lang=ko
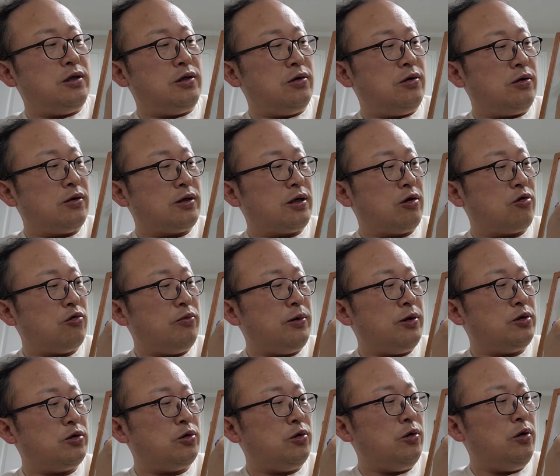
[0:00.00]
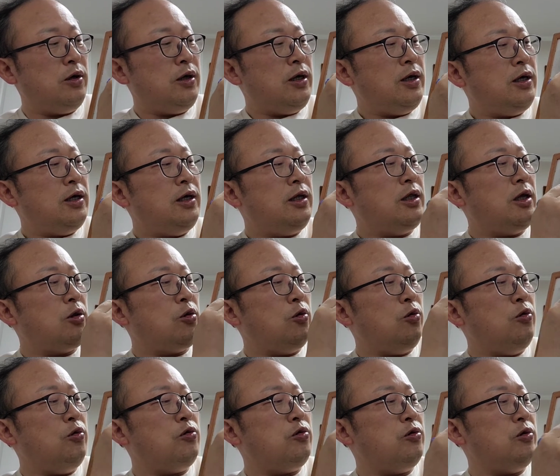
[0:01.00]
이렇게 꾸며주고 이때
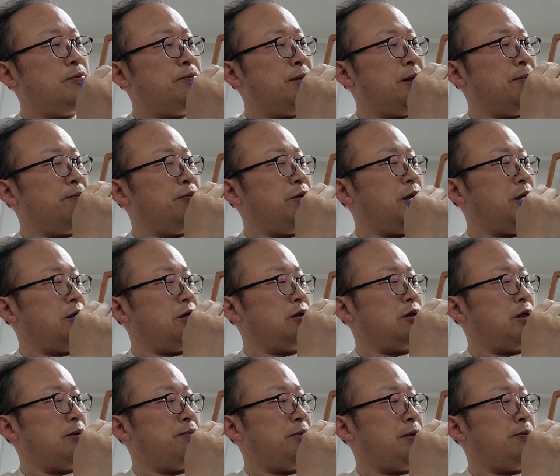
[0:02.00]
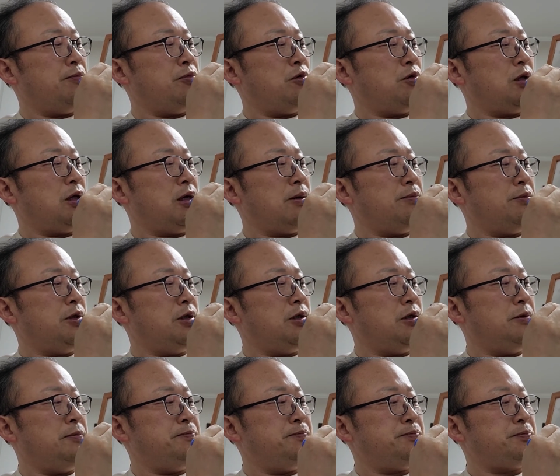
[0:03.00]
도우스는 p e 의 뜻이에요. p e
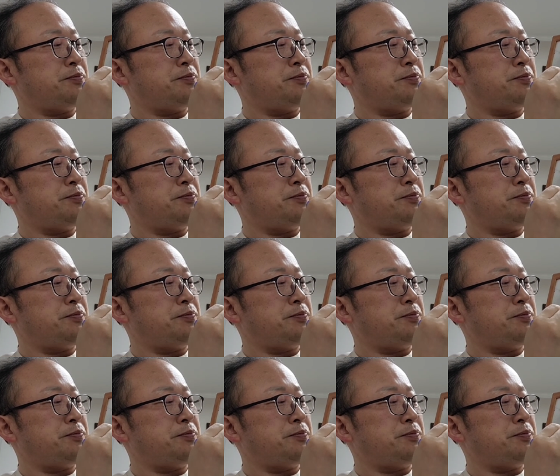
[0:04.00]
사람들